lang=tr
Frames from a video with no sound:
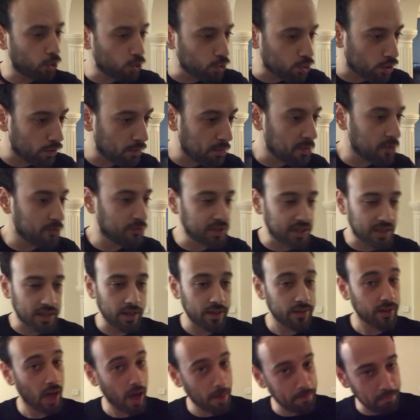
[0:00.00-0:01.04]
çözüm,
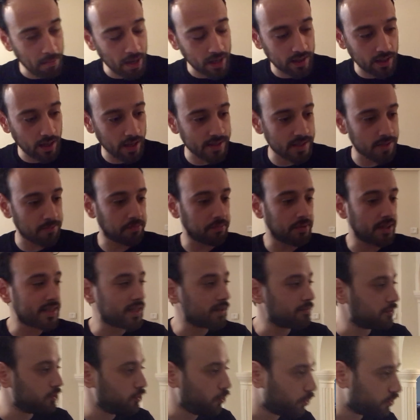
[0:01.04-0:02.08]
fikir, ne yapmak lazım,
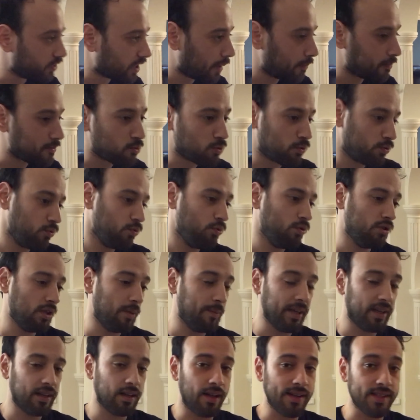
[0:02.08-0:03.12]
nasıl bir yöntem
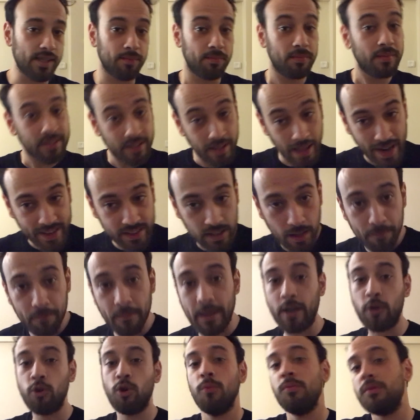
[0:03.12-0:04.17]
düzlemek lazım, nereden
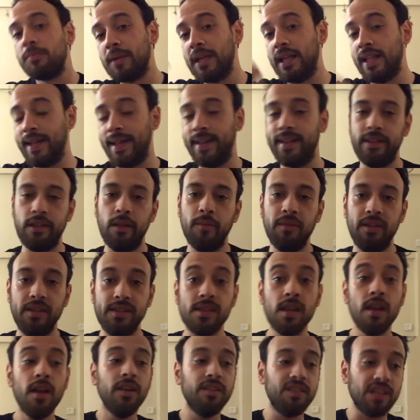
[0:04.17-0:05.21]
ekonomik bilgi elde
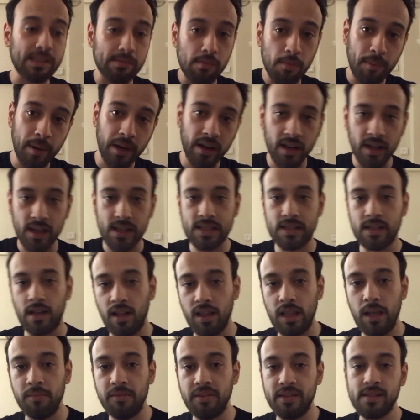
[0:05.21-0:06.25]
edebiliriz, nasıl bir para
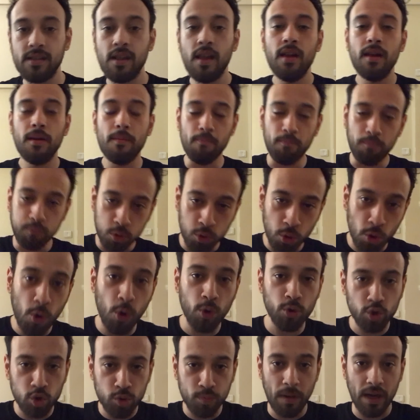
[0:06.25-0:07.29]
sağlayabiliriz. Bunu
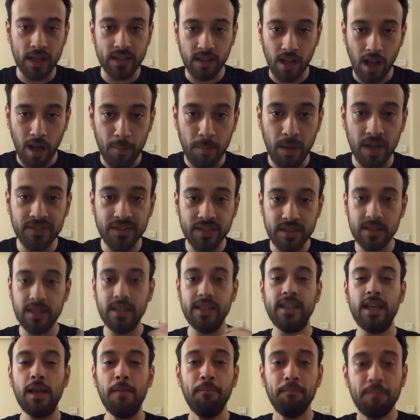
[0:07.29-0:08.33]
konuşmak daha
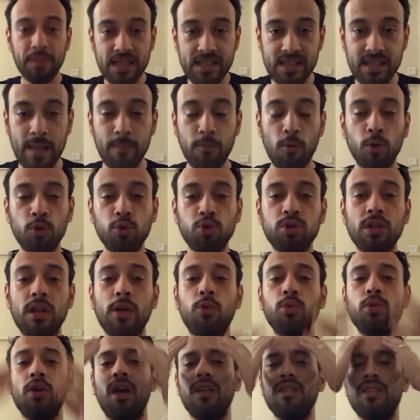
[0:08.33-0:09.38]
mantıklıyken bizde
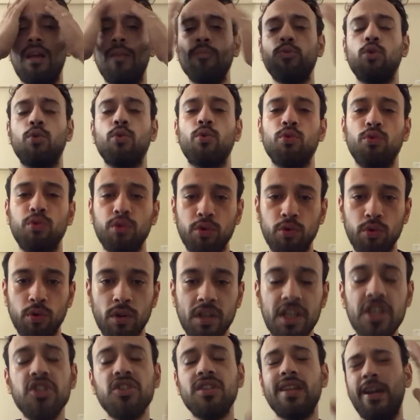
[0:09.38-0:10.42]
konuşulan konu Allah'ım çok kötü
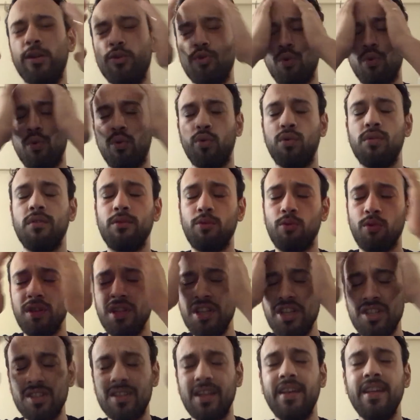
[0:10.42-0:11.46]
gidiyor, işler çok kötü gidiyor,
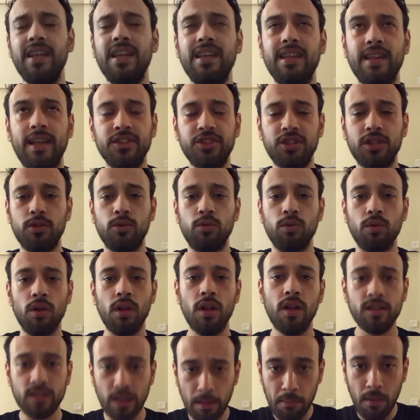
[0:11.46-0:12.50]
işler iğrenç gidiyor.
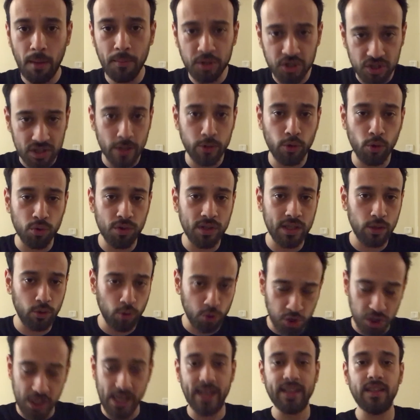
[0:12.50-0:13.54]
Tamam işler kötü
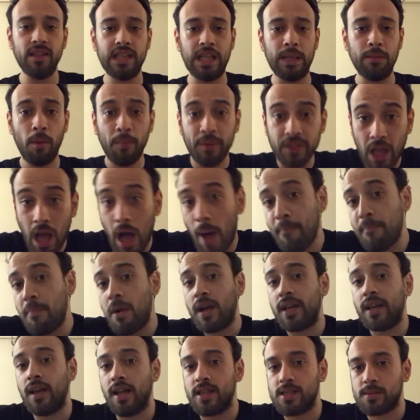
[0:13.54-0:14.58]
gidiyor şikayet edelim ama ne
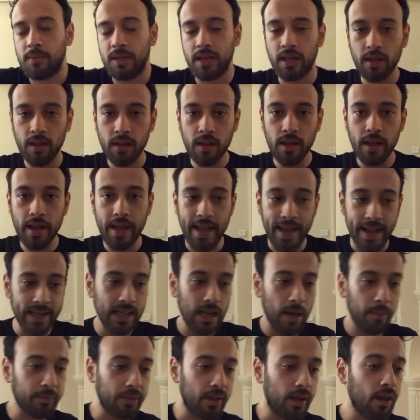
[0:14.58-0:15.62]
yapmak lazım? Hani
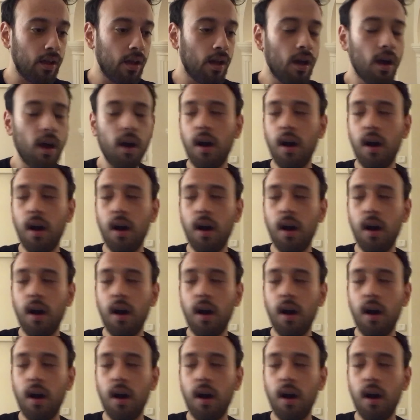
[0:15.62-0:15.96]
eylem ne?